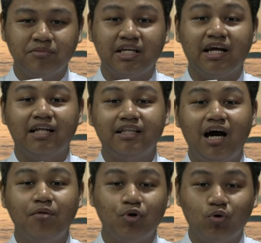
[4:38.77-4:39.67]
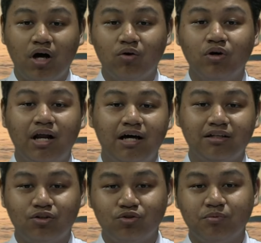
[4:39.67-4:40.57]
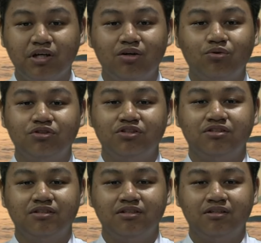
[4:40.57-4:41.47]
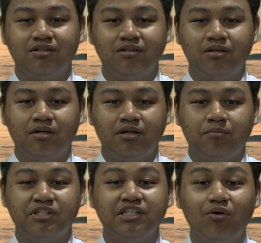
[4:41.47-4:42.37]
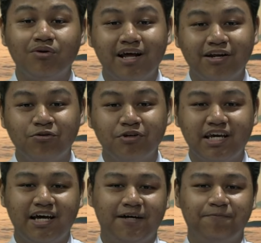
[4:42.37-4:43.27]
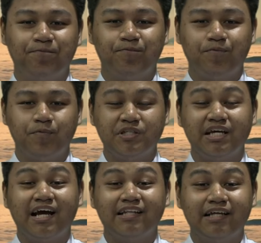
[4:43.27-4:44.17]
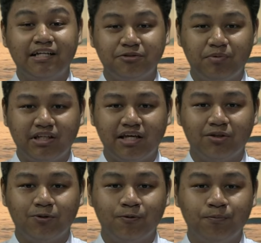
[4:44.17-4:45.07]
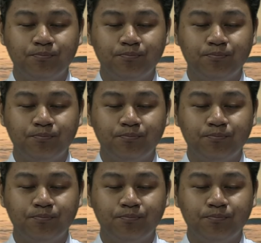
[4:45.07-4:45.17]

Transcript: bisa dikatakan berulang-ulang terus-menerus menjauh dari dunia. Bisa dikatakan seperti itu.